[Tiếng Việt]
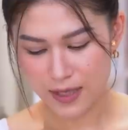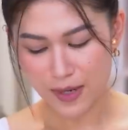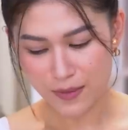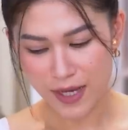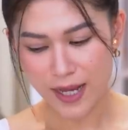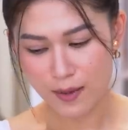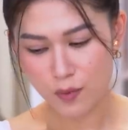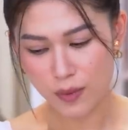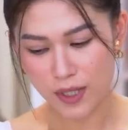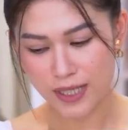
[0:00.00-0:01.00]
Tâm cảm thấy đây là
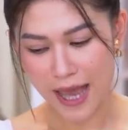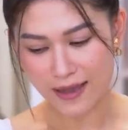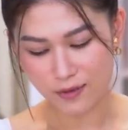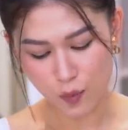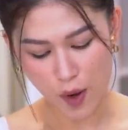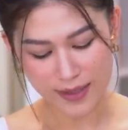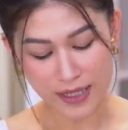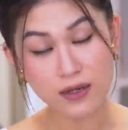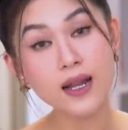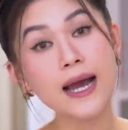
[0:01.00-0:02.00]
một cái dạng quà
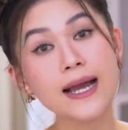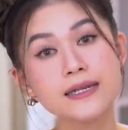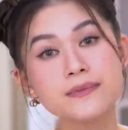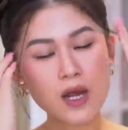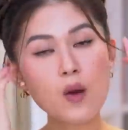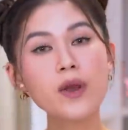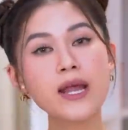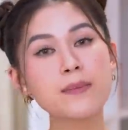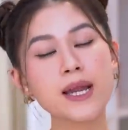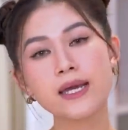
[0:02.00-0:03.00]
tặng rất là hay. Không biết
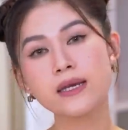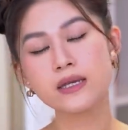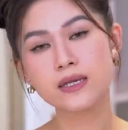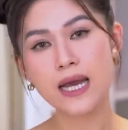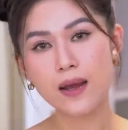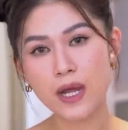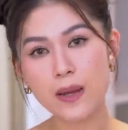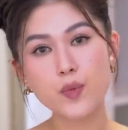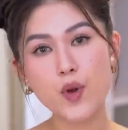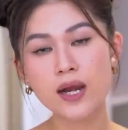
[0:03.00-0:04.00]
năm nay
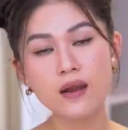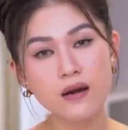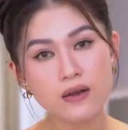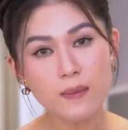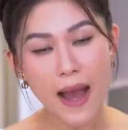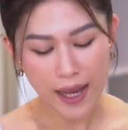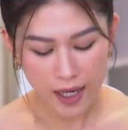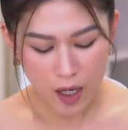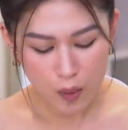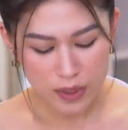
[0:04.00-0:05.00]
các brand lớn có bán hay
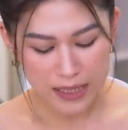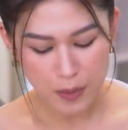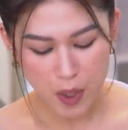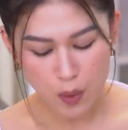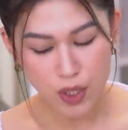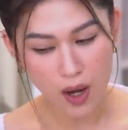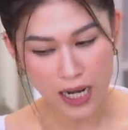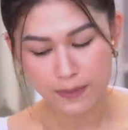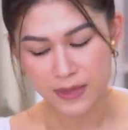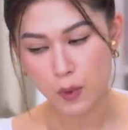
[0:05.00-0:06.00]
không thì Tâm không có rõ
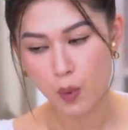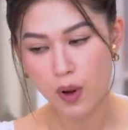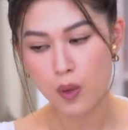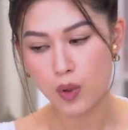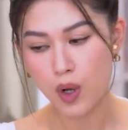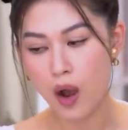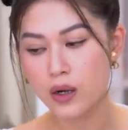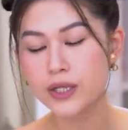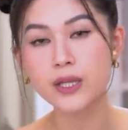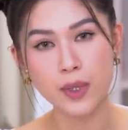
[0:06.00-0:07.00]
lắm, Tâm cũng không có
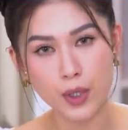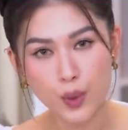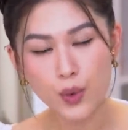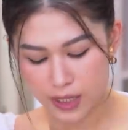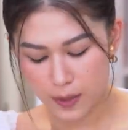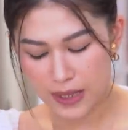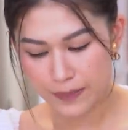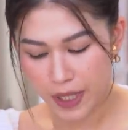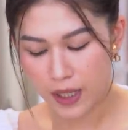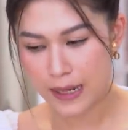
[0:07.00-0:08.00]
đi tìm hiểu. Nhưng mà
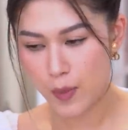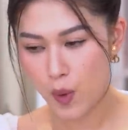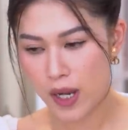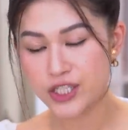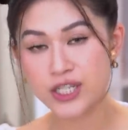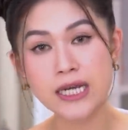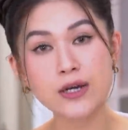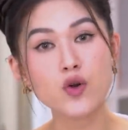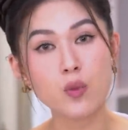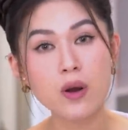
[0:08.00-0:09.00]
Tâm biết là năm ngoái Chanel
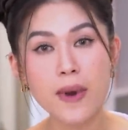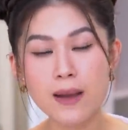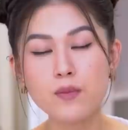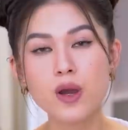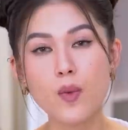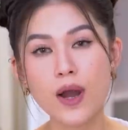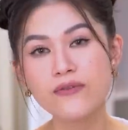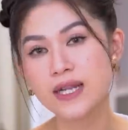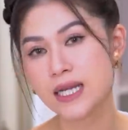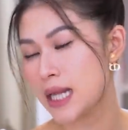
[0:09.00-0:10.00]
cũng có bán một cái bộ
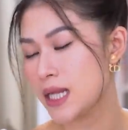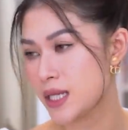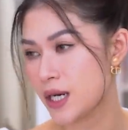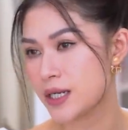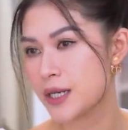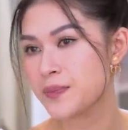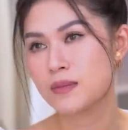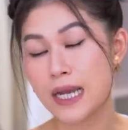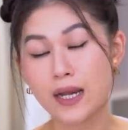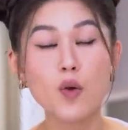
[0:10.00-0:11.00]
Advent Calendar này,
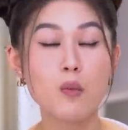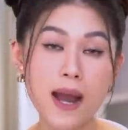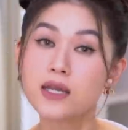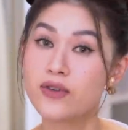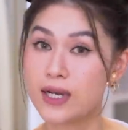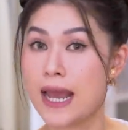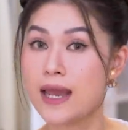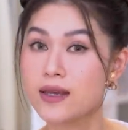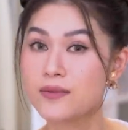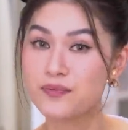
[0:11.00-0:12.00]
mà nghe nó cũng mắc chứ không phải rẻ
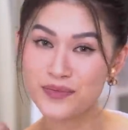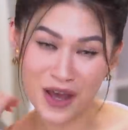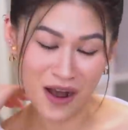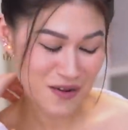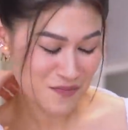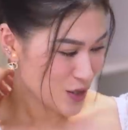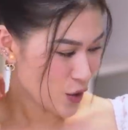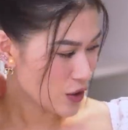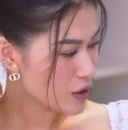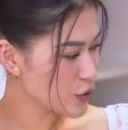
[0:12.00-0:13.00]
nha. Đó.
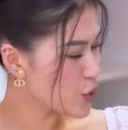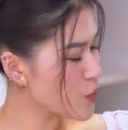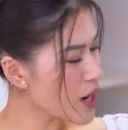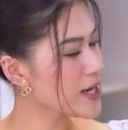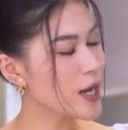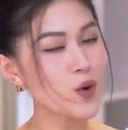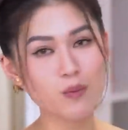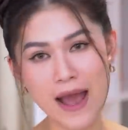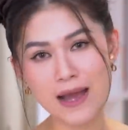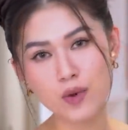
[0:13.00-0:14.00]
Rồi rất là nhiều brand khác cũng
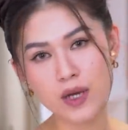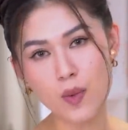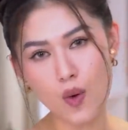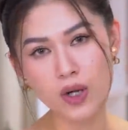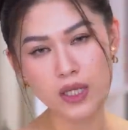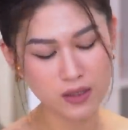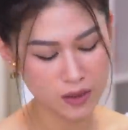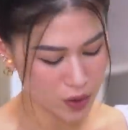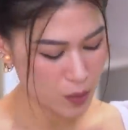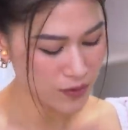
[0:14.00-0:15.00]
bán một cái bộ lịch
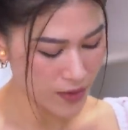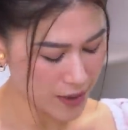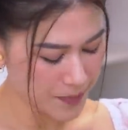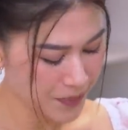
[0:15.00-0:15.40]
kiểu giống như vậy.